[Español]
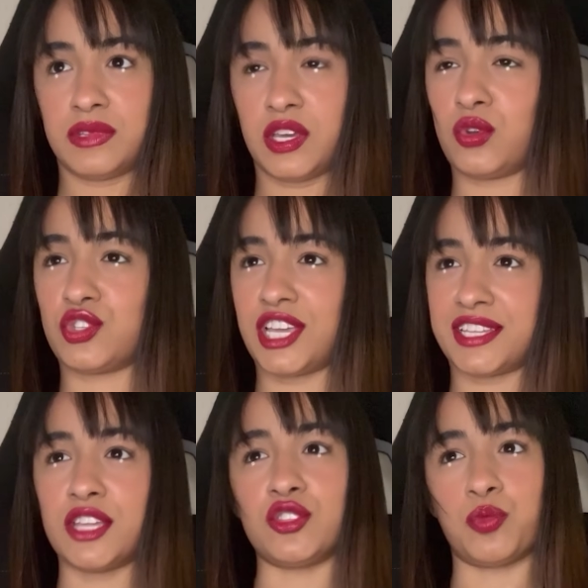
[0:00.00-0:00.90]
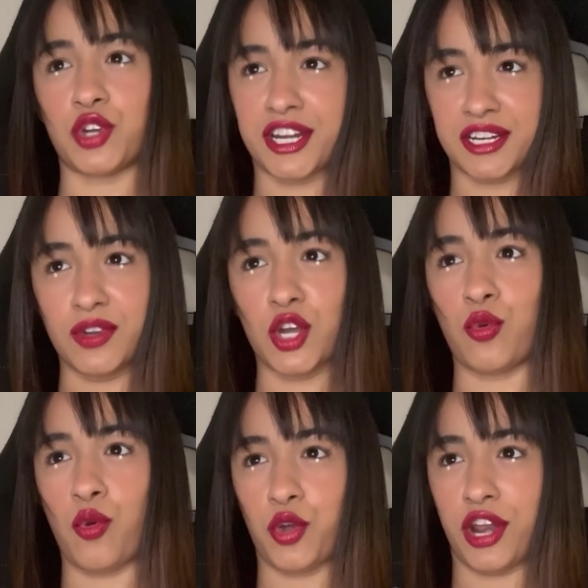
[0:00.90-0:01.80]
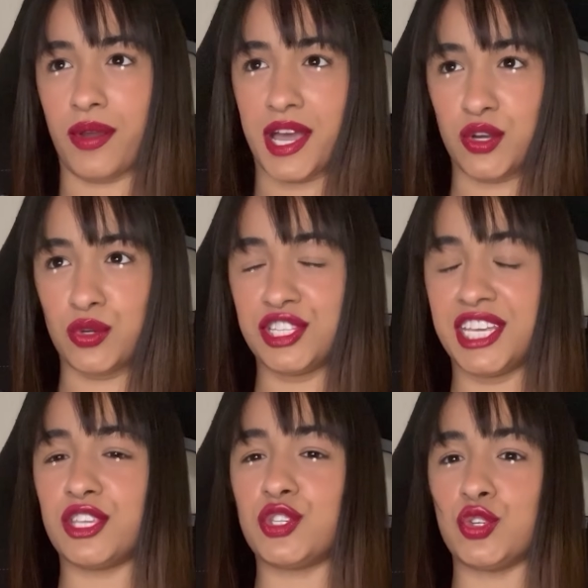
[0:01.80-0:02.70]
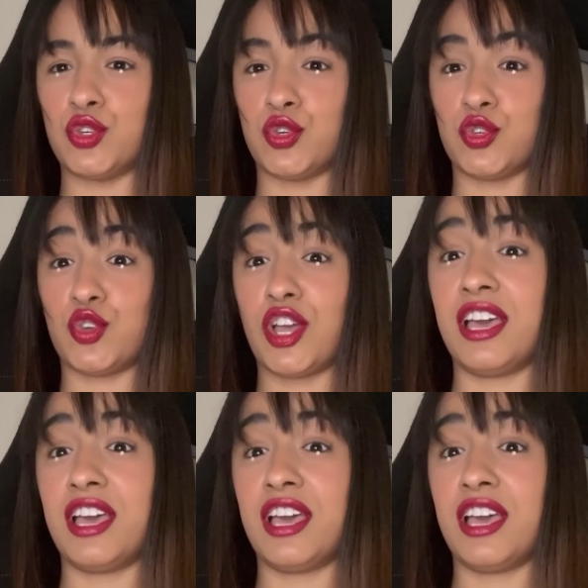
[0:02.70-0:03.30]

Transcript: o sea, tanto por arriba como por abajo. De hecho,